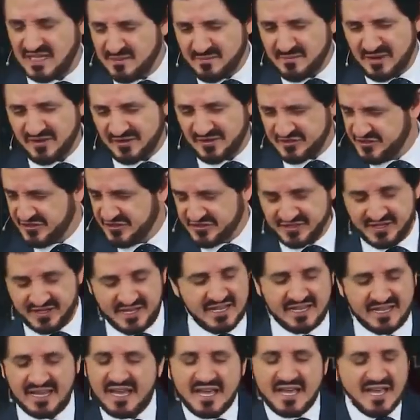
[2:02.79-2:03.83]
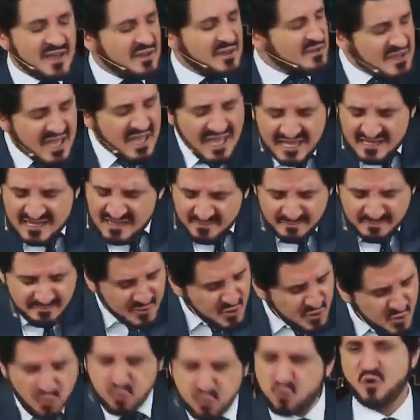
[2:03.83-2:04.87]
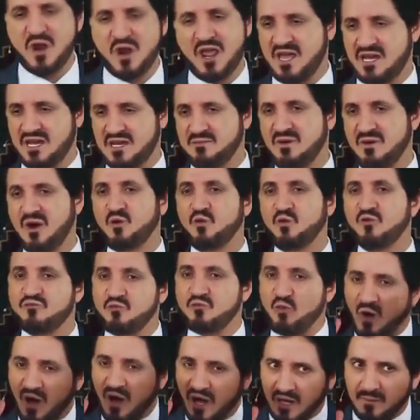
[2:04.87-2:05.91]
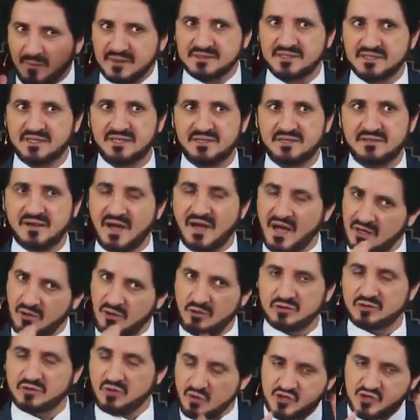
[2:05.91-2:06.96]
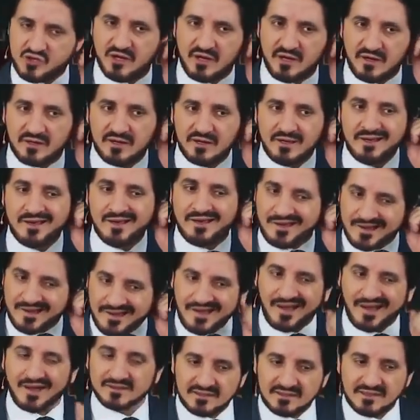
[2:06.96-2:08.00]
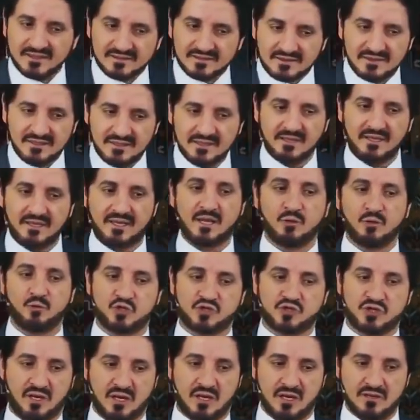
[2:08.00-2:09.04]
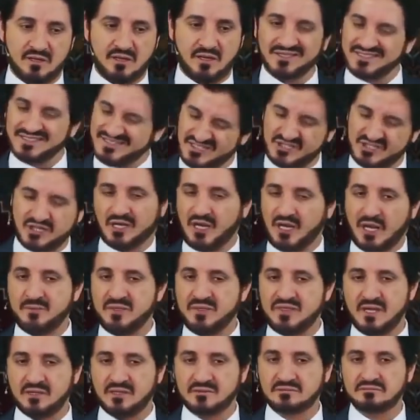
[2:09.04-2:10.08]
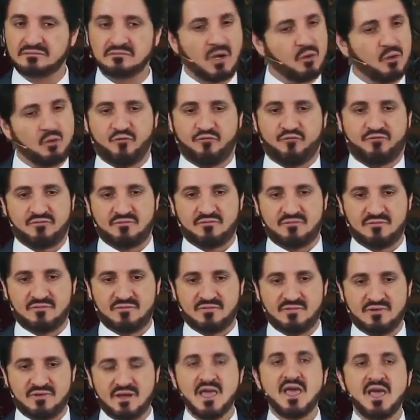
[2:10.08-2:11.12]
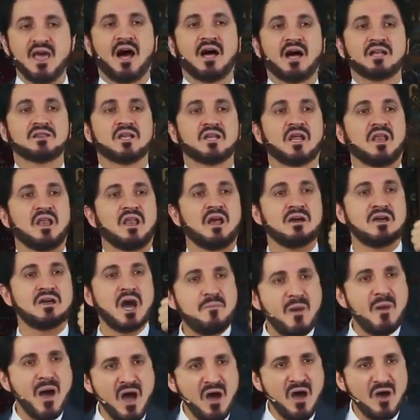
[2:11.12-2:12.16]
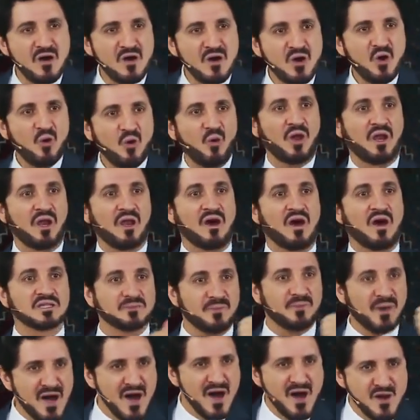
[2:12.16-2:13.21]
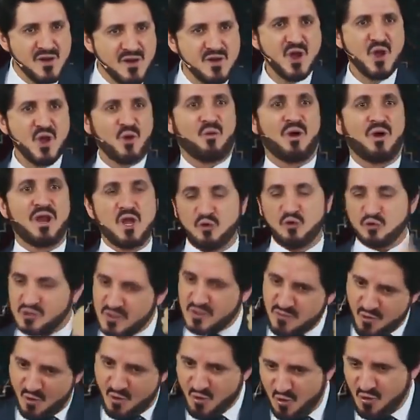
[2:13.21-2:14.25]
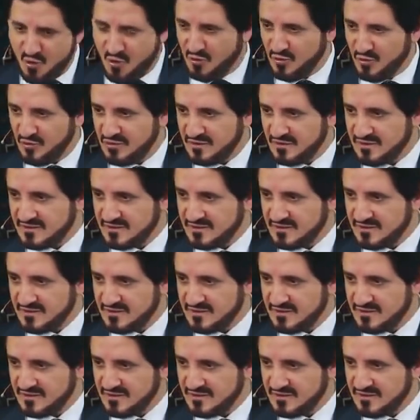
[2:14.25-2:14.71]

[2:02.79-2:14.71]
اعمل ريسيرش هيك هذا بسهوله يعني معروف مقاربه ايه هارولد كوشنر لقضية إيه الخير والشر هذه قضية الشر يعني بالذات معروف أن الله يأبه والله غضبان ولا يعجبه